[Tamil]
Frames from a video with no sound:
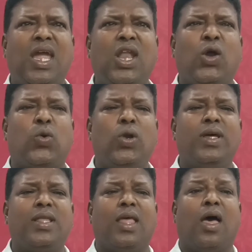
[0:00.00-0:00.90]
எனக்குள்
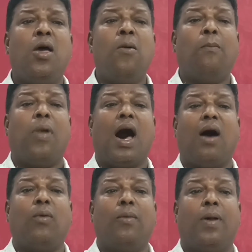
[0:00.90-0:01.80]
இருந்த
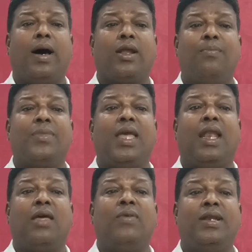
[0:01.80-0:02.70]
பாவ பாரம்
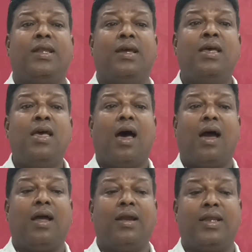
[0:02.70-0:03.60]
என்னை விட்டு
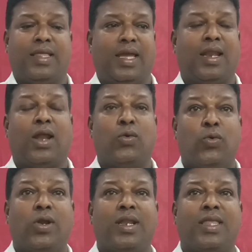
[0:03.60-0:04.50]
அகன்றதை நான்
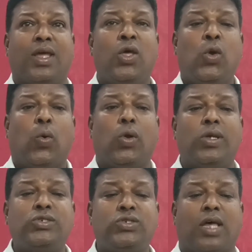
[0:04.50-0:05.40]
உணர்ந்தேன் ஒரு
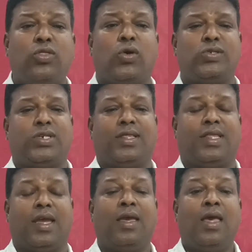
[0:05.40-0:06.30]

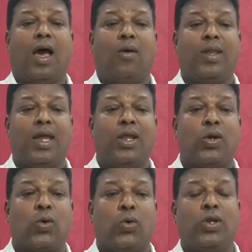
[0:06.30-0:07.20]
சந்தோஷத்தை அவர்
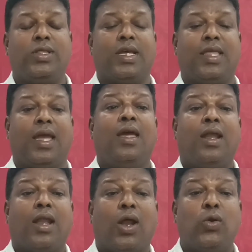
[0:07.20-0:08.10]
எனக்கு கொடுத்ததை
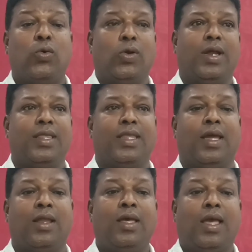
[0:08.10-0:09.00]
நான்
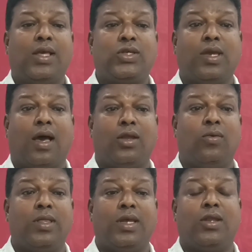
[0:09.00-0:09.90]
உணர்ந்தேன் எஸ்ஐ
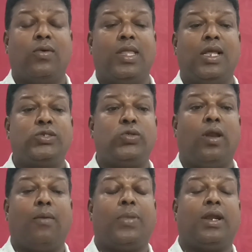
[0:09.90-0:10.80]
அறுபது இருபதில்
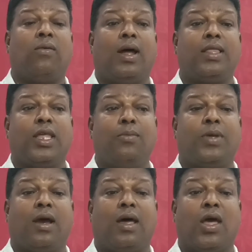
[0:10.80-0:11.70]
சொல்லப்பட்ட வார்த்தையின்
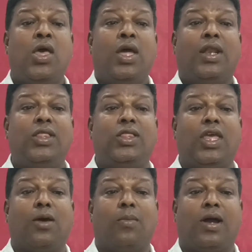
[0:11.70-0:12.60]
பிரகாரம்
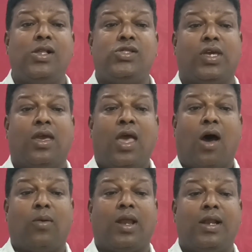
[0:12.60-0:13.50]
நித்திய மகிழ்ச்சி
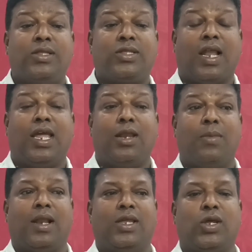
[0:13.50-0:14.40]
அவர்கள் தலையின்
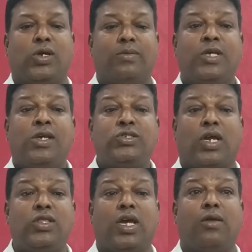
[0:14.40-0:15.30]
மேல் இருக்கும்
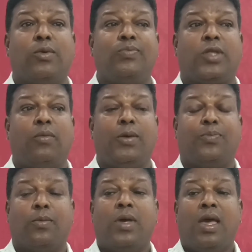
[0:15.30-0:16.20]
சஞ்சலமும்
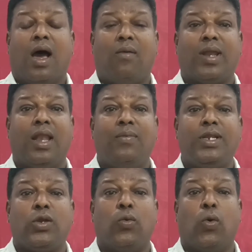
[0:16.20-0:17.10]
தவிப்பும் அவர்களை
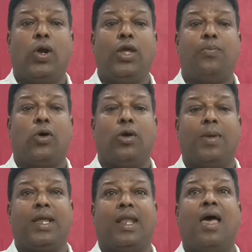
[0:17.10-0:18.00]
விட்டு ஓடி
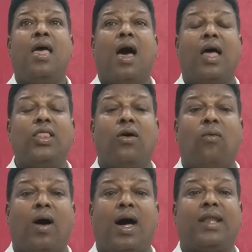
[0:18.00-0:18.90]
போகும் என்கிற அந்த
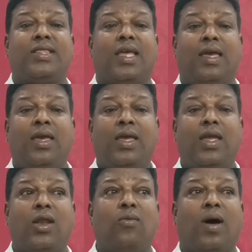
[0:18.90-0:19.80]
வார்த்தை
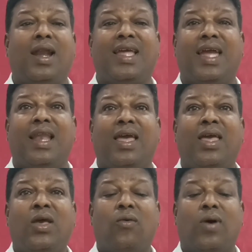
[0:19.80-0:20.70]
என் வாழ்க்கையில்
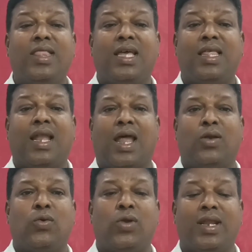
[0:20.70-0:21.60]
வந்ததை
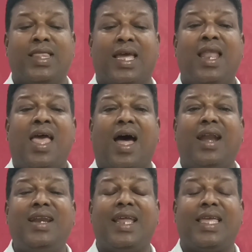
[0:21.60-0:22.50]
நான் உணர்ந்தேன்
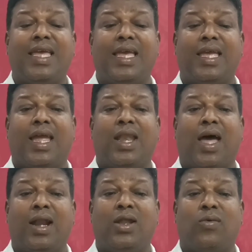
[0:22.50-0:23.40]
அன்றைக்கு என்
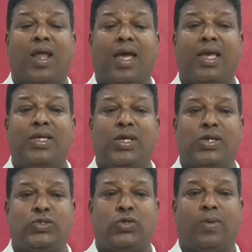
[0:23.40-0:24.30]
ஆண்டவராக
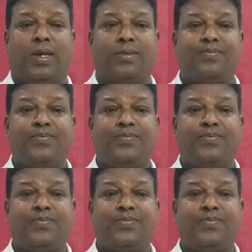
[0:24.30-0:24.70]
இயேசுவை